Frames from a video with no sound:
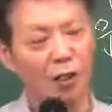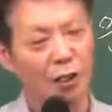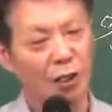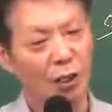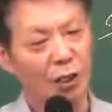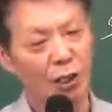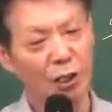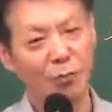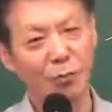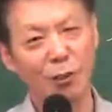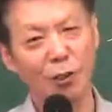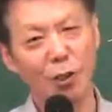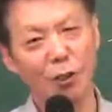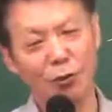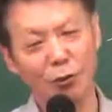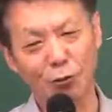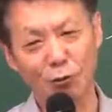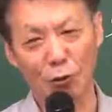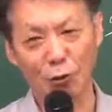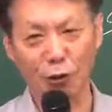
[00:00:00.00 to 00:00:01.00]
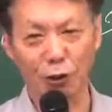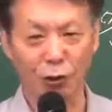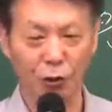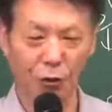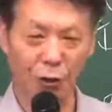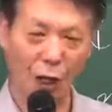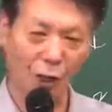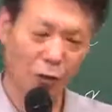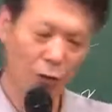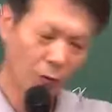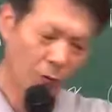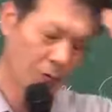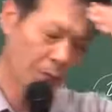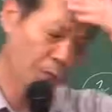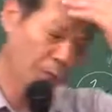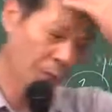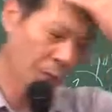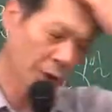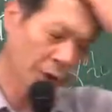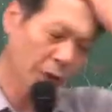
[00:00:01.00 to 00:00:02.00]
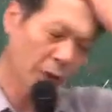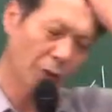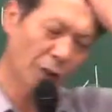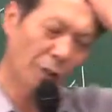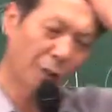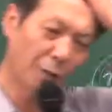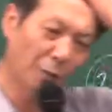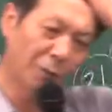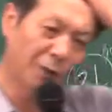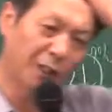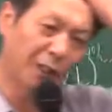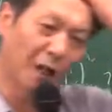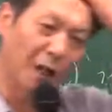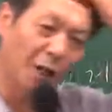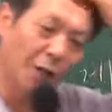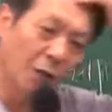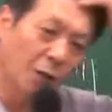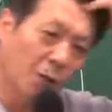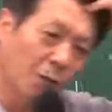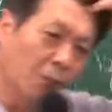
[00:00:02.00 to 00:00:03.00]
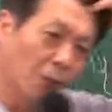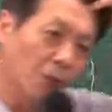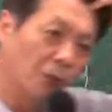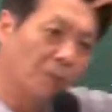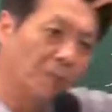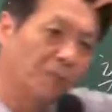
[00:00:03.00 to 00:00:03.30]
이무적 등록 취소 사유 정리해 봅시다. 여러분들